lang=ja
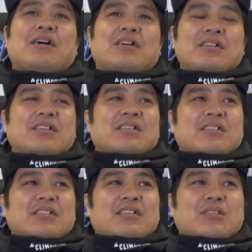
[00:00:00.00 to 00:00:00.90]
うん
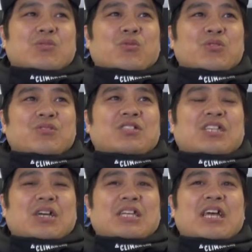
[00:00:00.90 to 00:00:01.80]
あとこういうふうにし
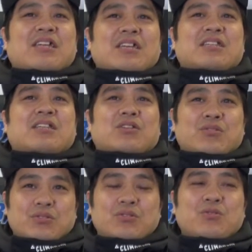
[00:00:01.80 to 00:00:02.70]
ていきたいねって
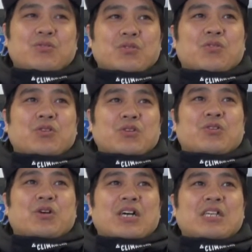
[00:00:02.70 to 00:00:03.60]
いうのをこういろい
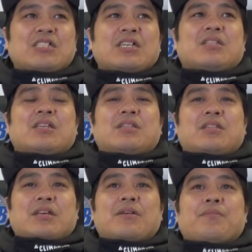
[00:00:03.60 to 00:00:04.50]
ろ話し合ってっ
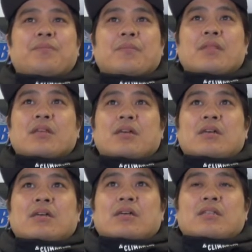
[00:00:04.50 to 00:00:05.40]
て
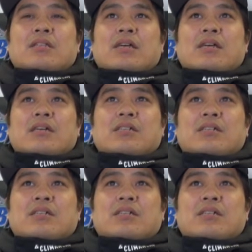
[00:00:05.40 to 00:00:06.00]
で